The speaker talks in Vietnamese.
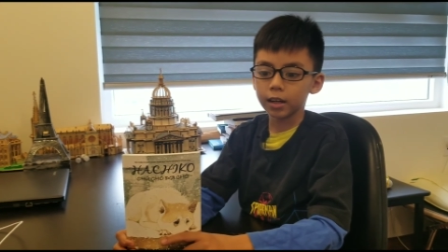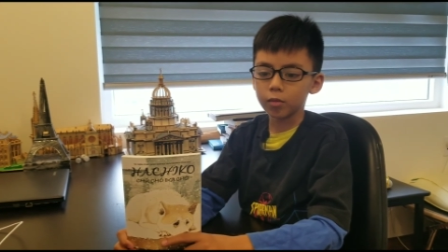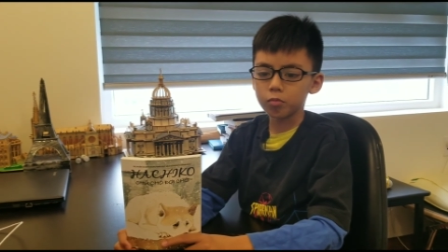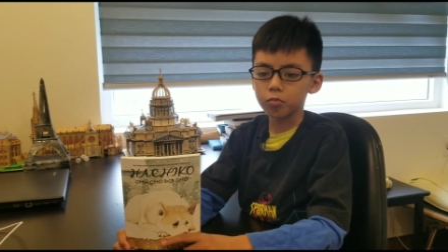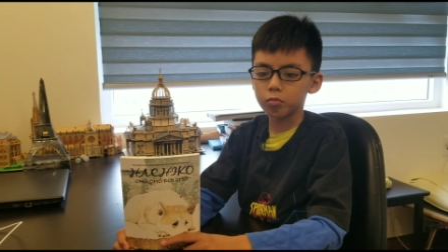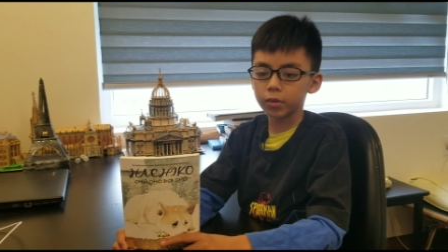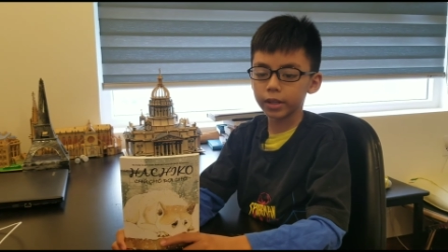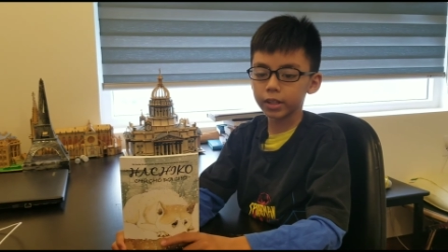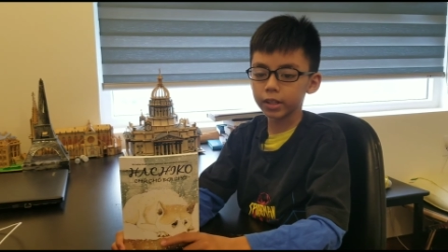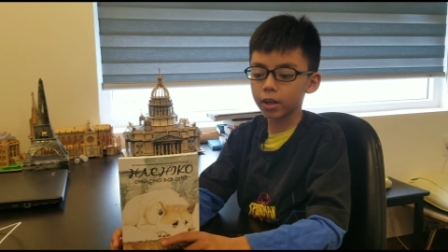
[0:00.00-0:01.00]
ông
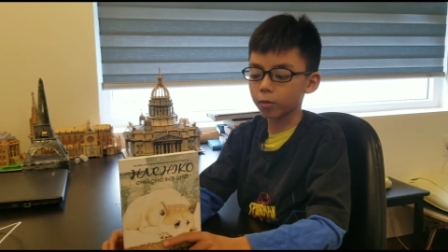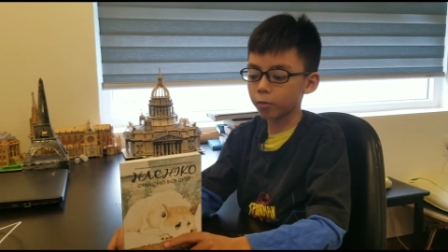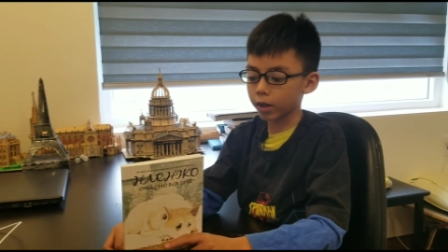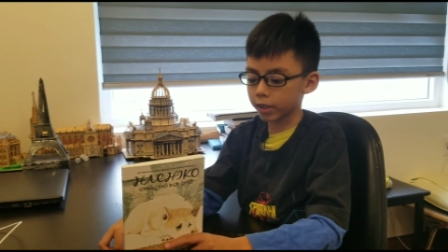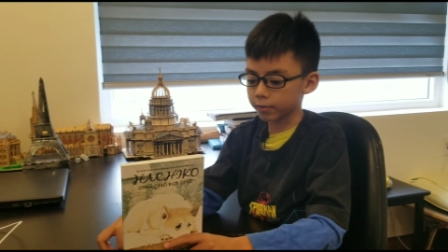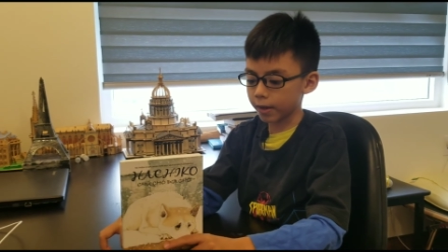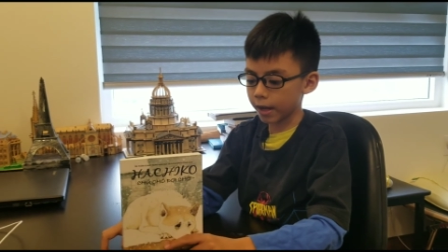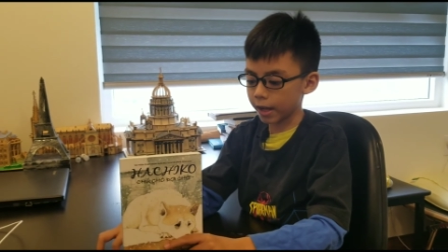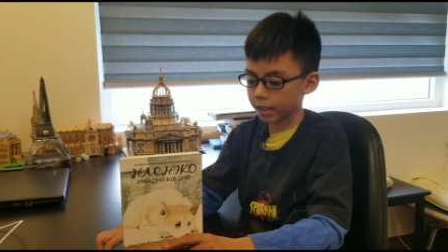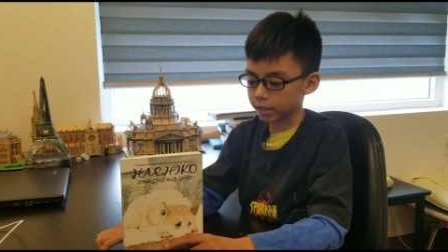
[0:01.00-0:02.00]
bị đột quỵ
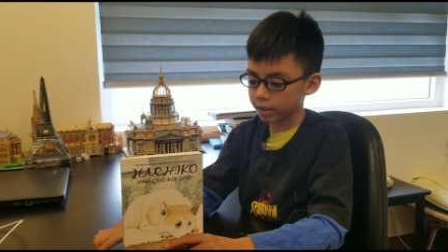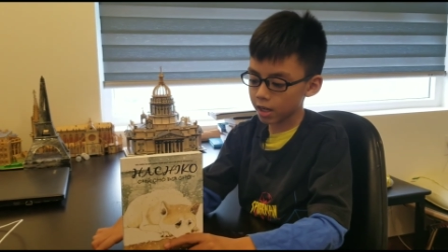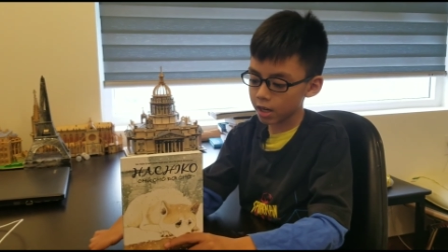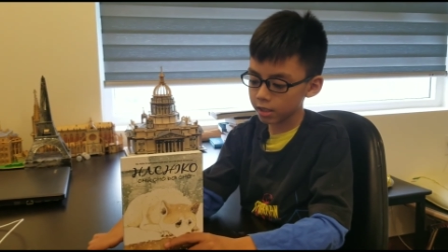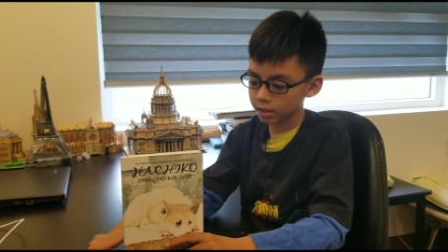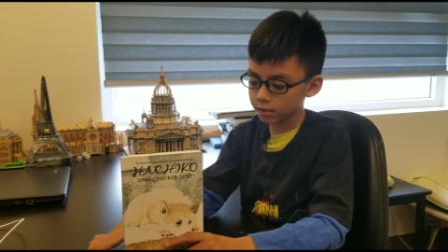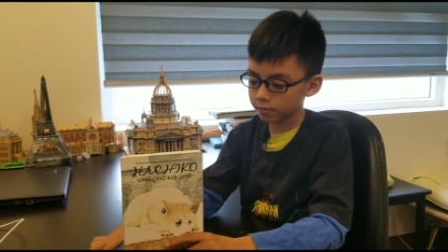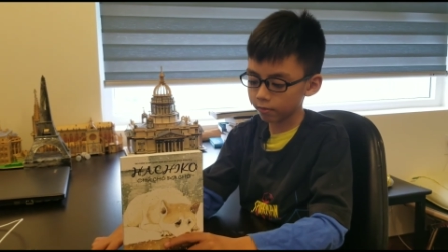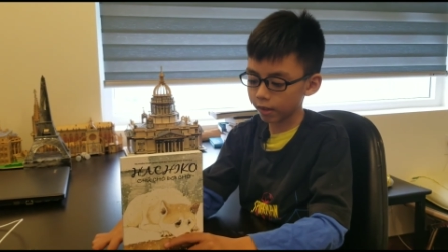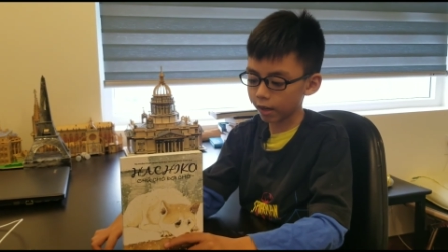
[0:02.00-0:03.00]
và chết
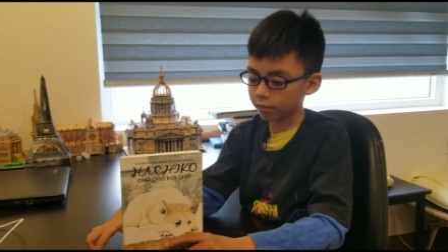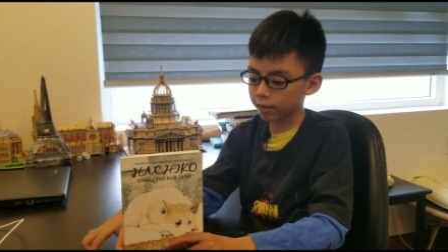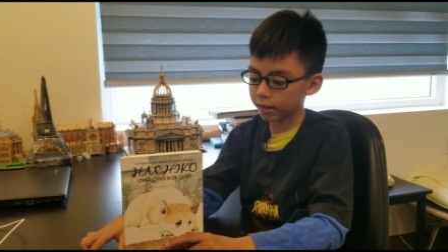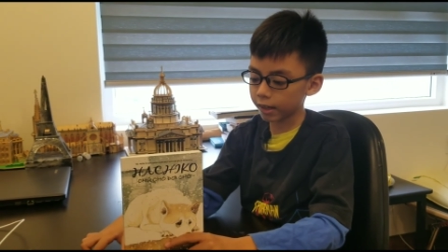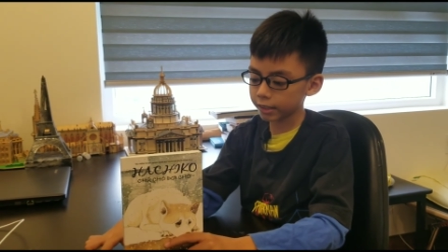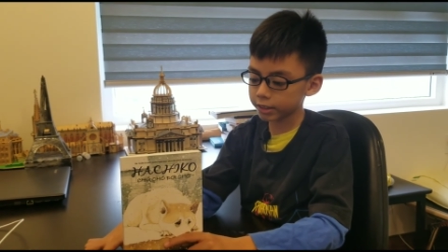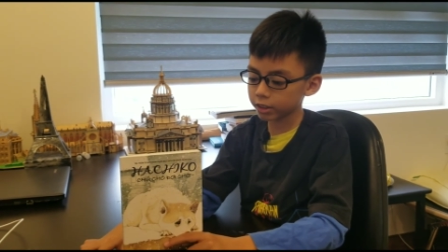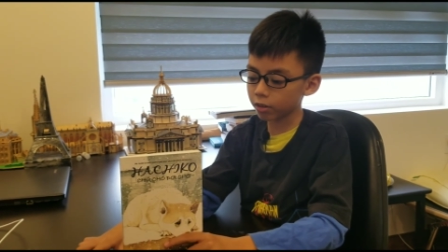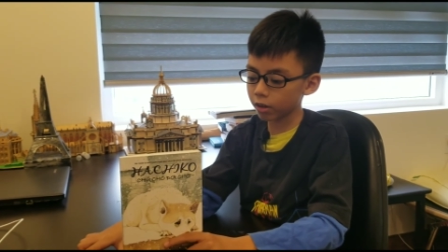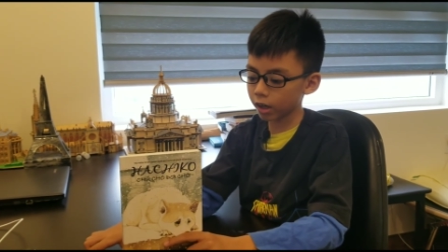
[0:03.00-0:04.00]
và con
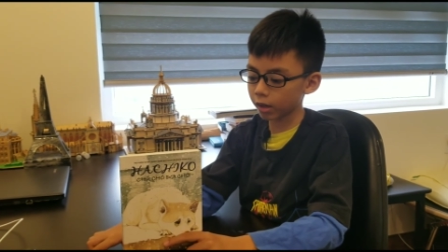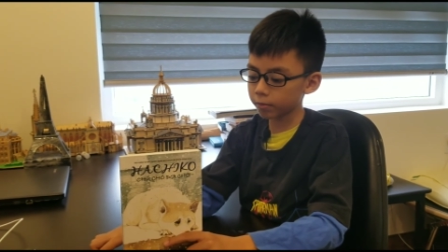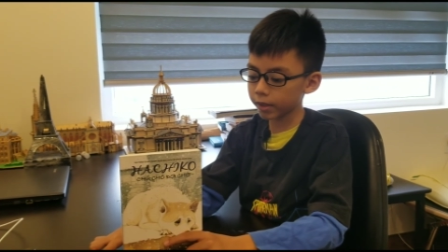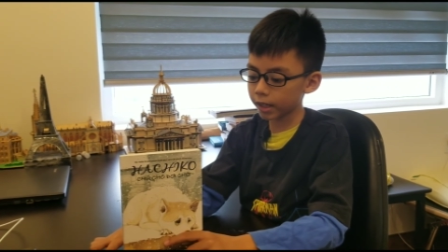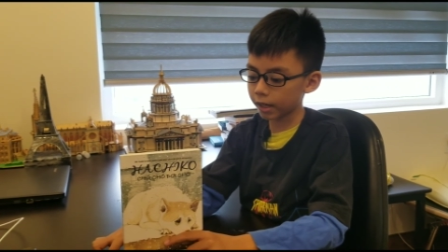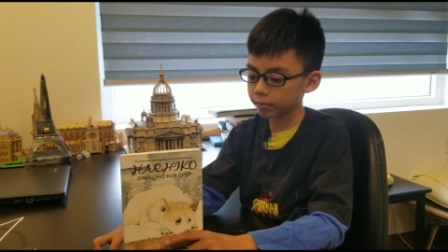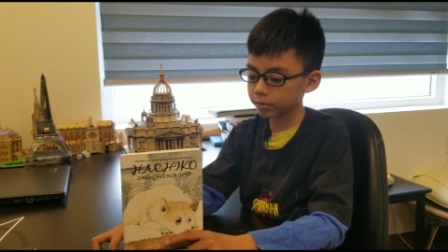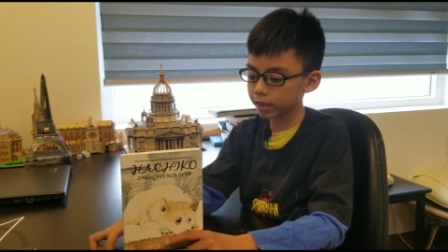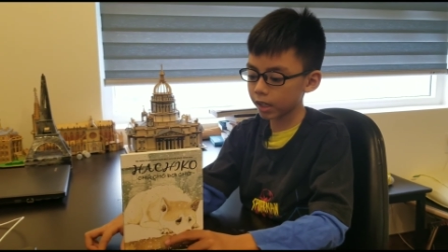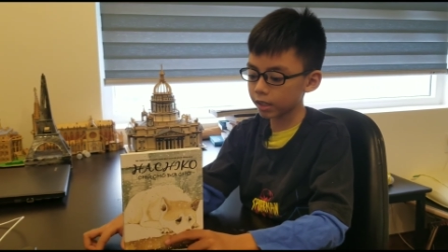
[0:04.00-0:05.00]
Hachiko không biết là
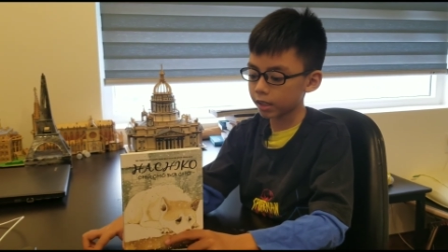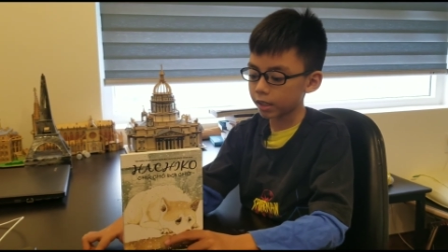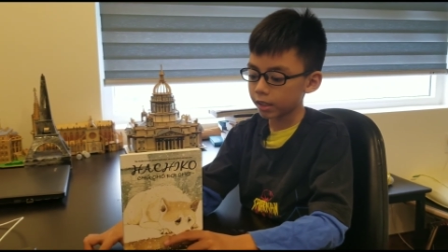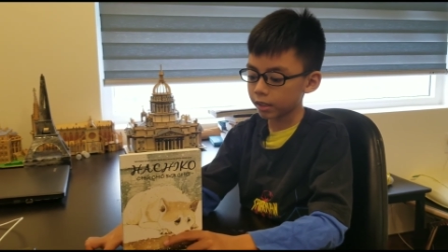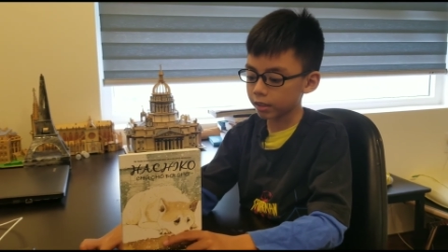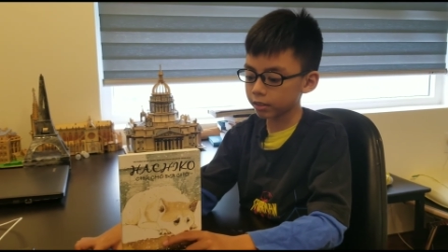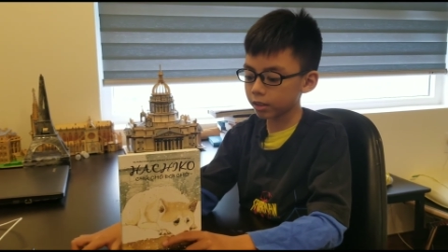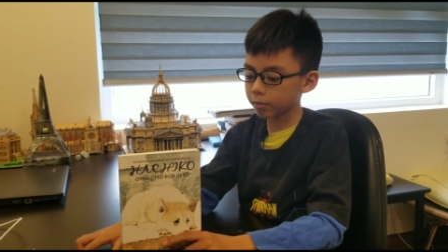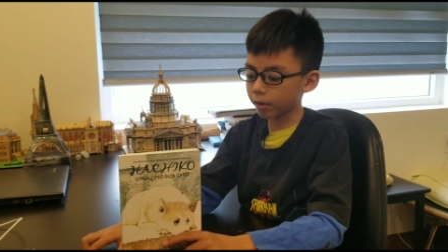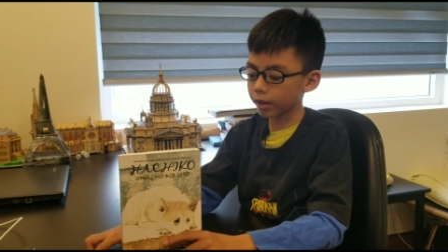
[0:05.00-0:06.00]
ông chết nên
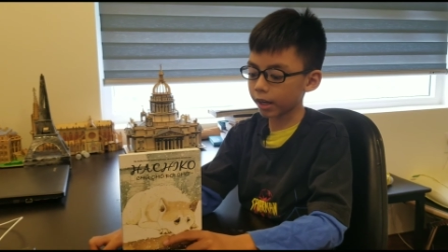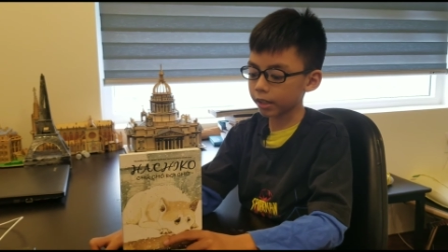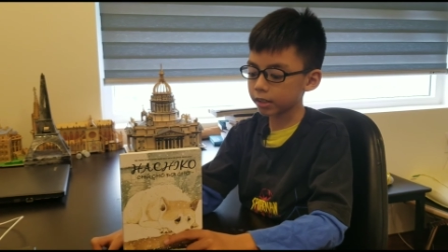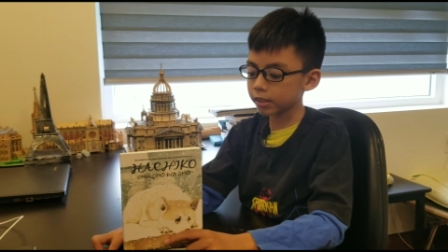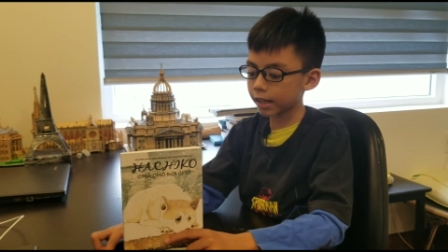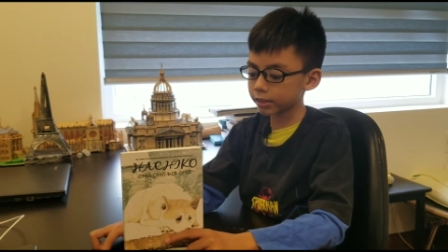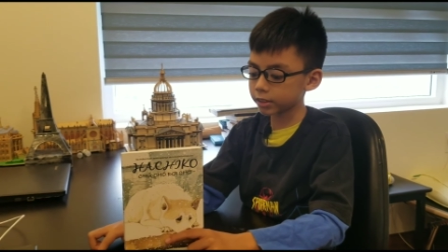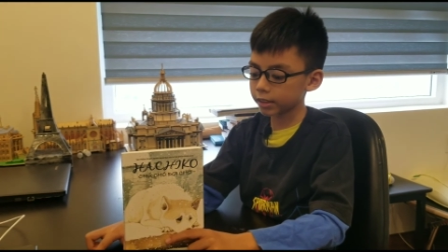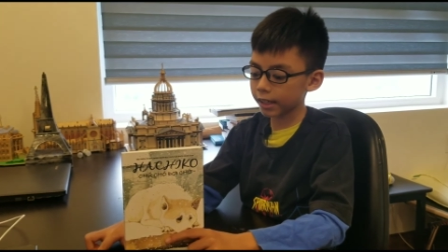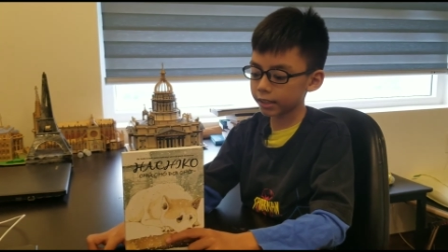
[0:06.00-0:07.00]
cứ mỗi ngày cứ ra
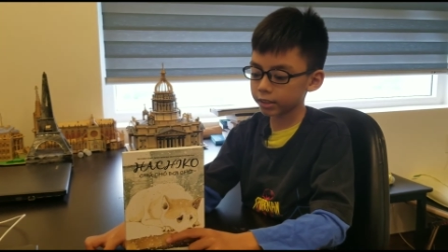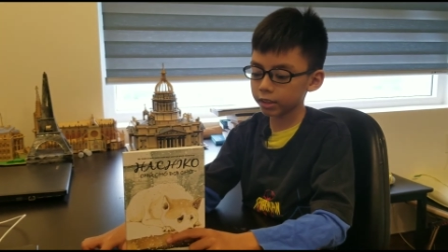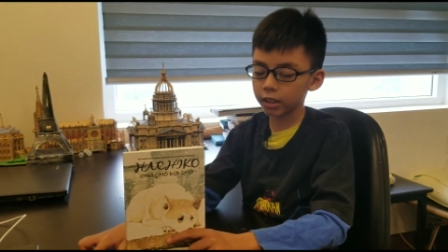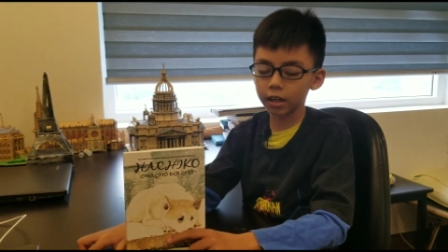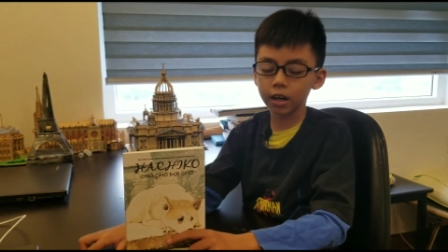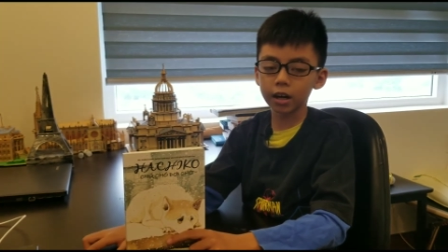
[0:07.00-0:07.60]
sân ga chờ